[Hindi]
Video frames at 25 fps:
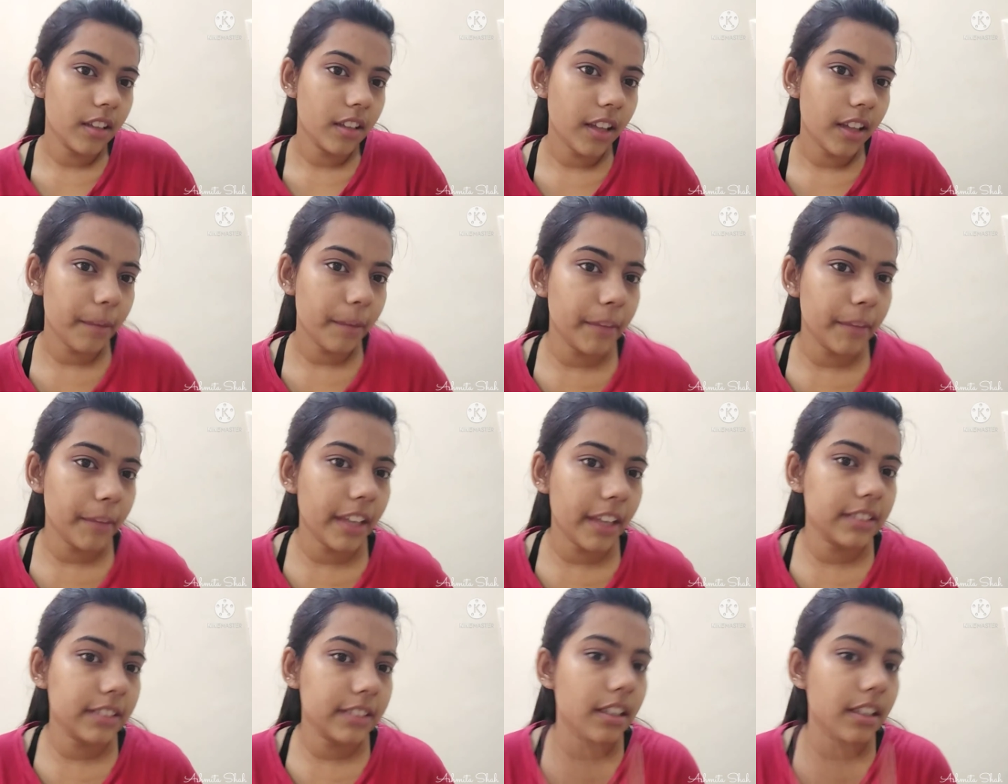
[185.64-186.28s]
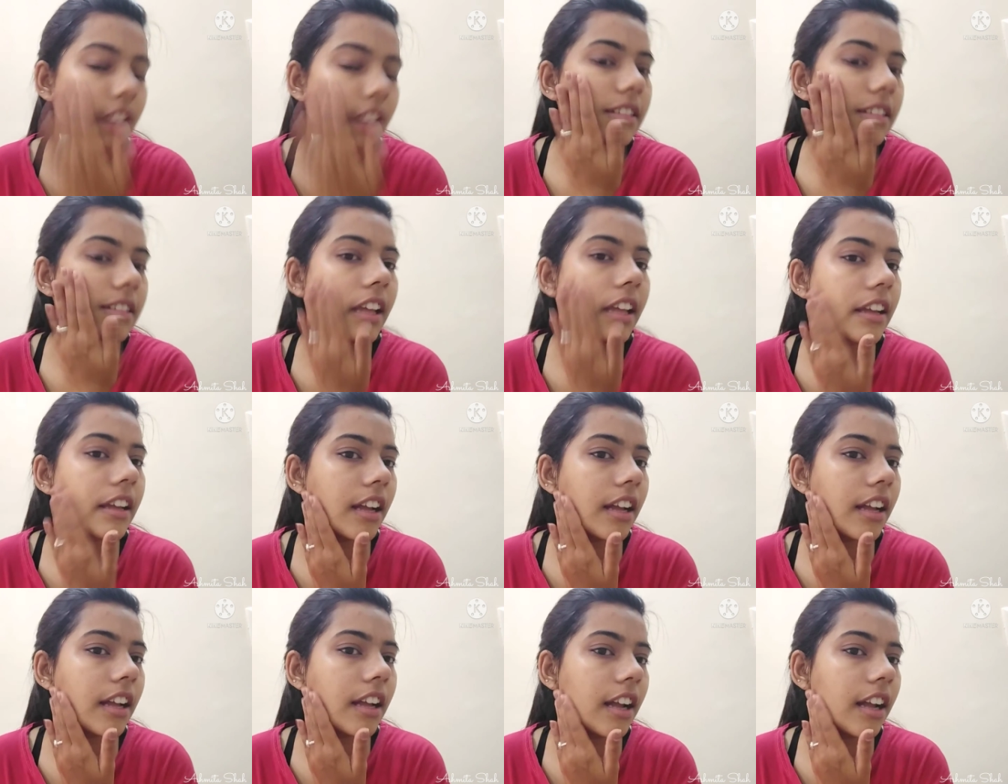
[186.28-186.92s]
अब देख सकते
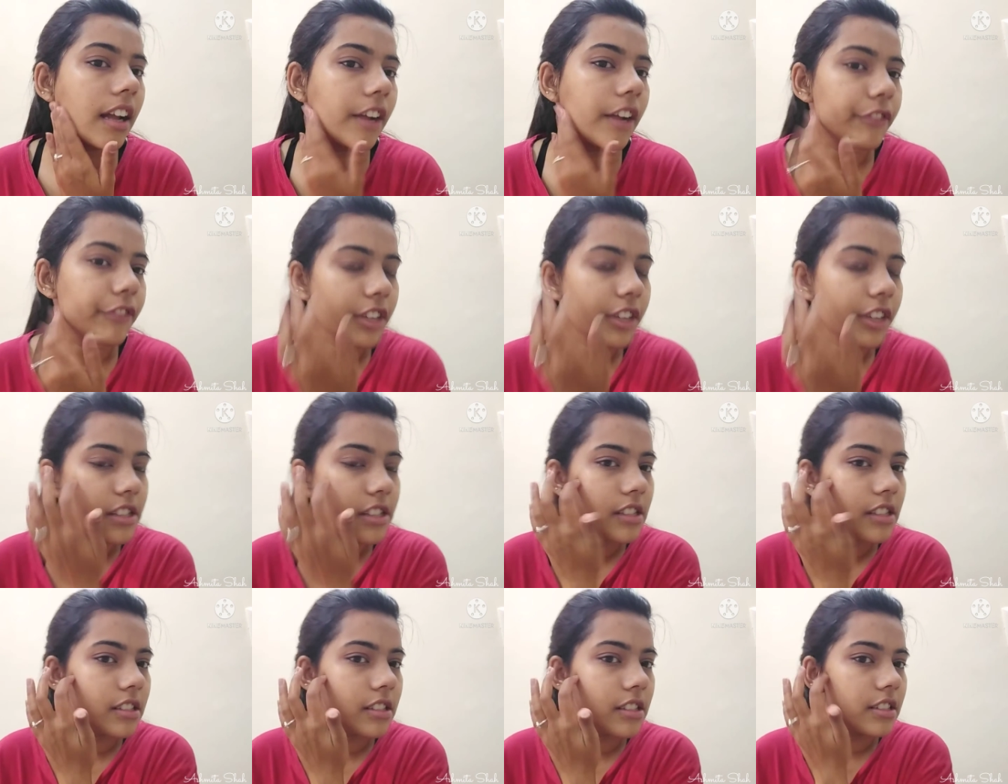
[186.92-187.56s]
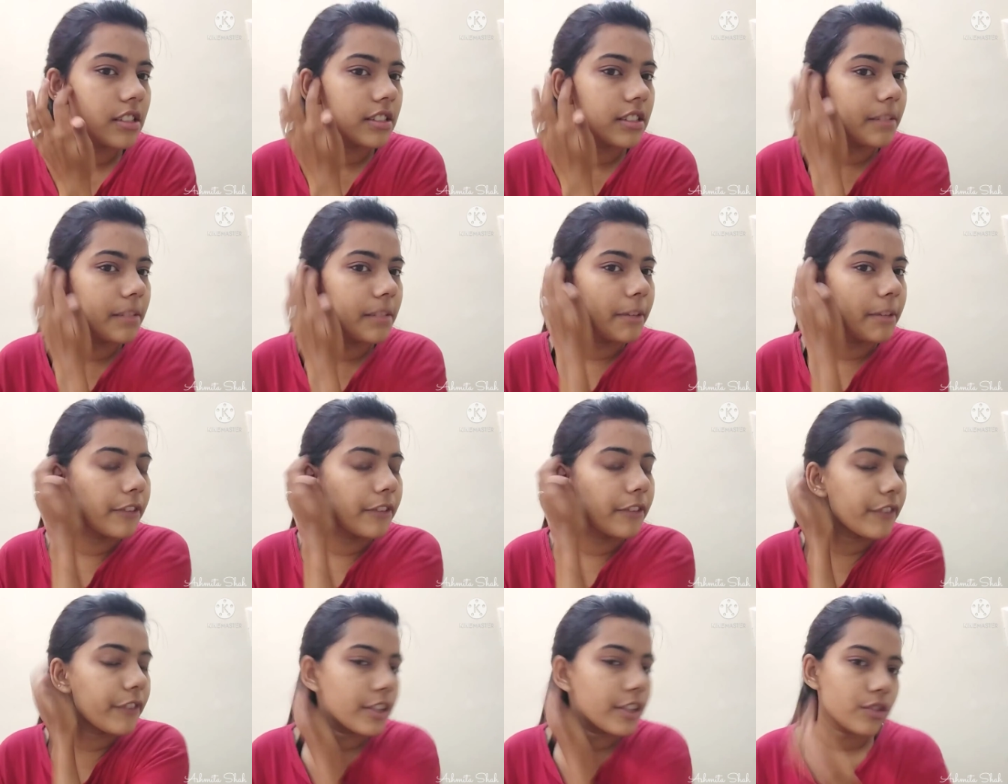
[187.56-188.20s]
हैं कि काफ़ी अच्छे से इसने
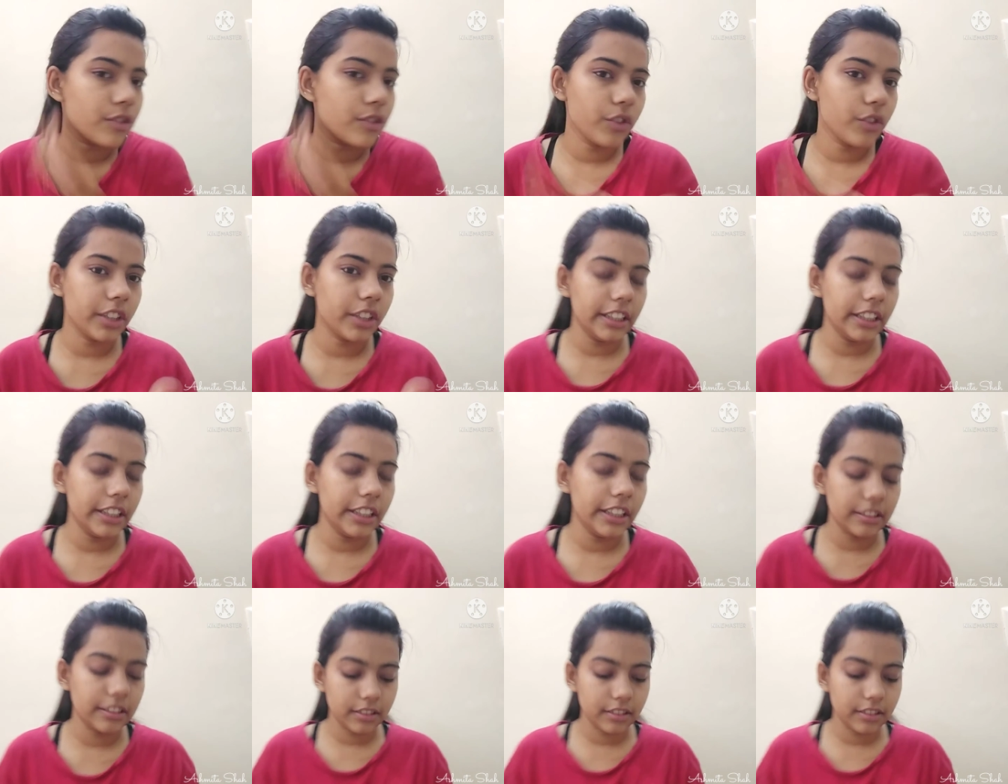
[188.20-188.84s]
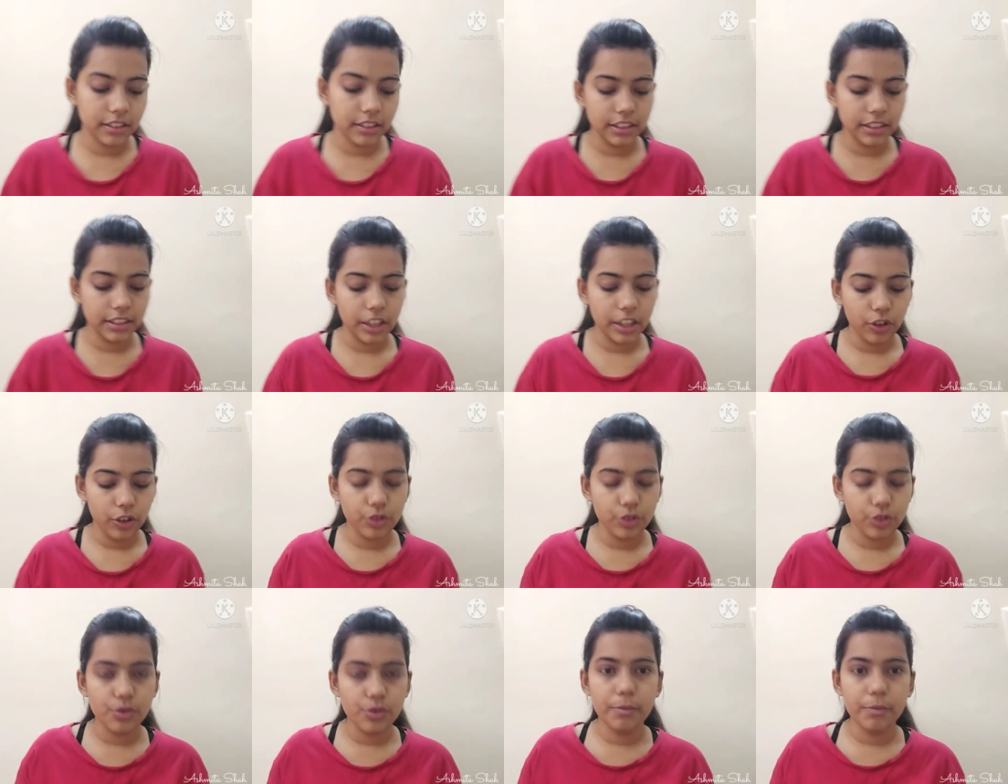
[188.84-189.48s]
मेरे फेस को क्लीन कर दिया
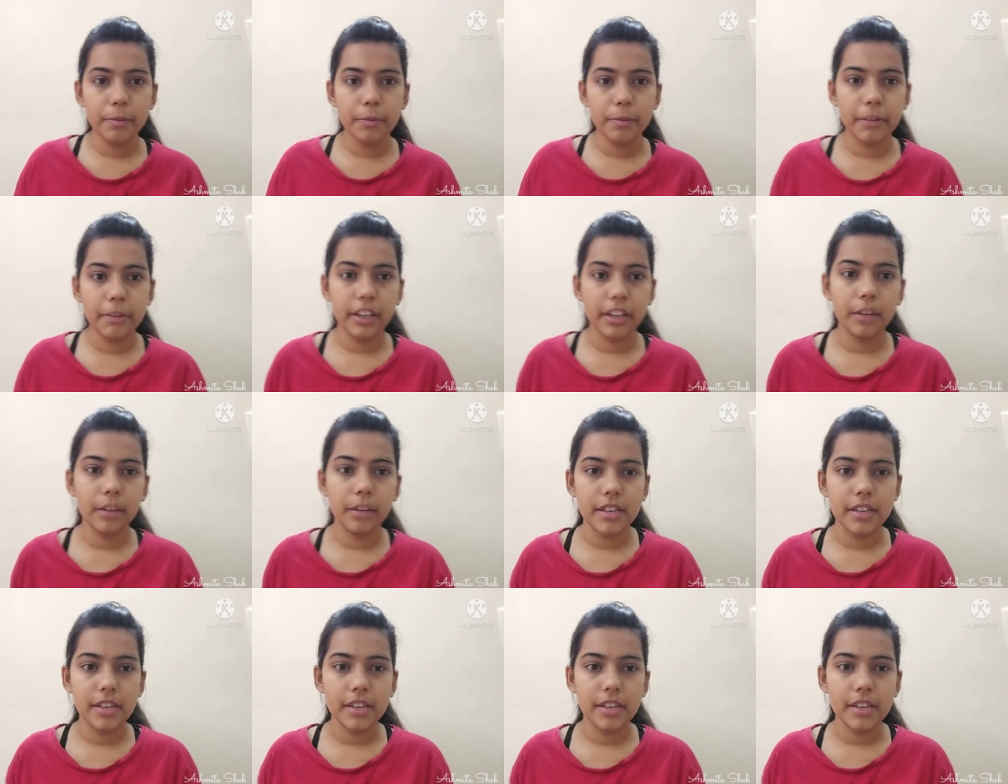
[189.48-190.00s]
और जो भी मेकअप